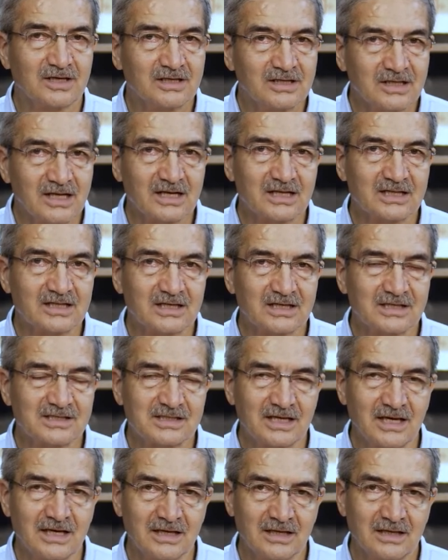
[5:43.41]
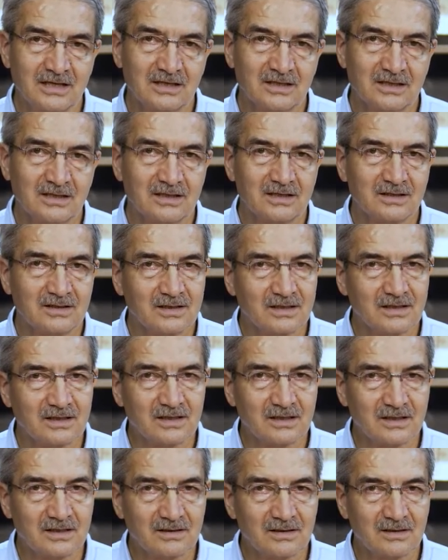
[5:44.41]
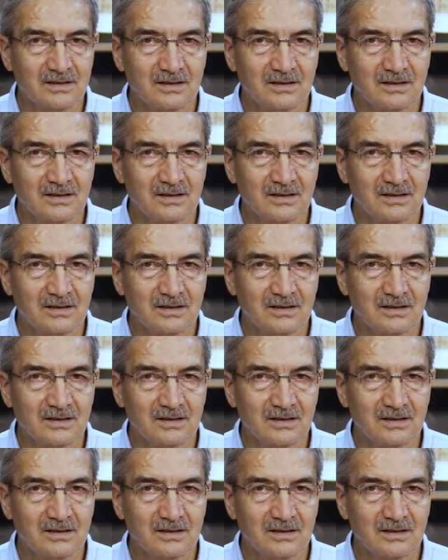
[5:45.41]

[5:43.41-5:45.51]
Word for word: Neredeyse e,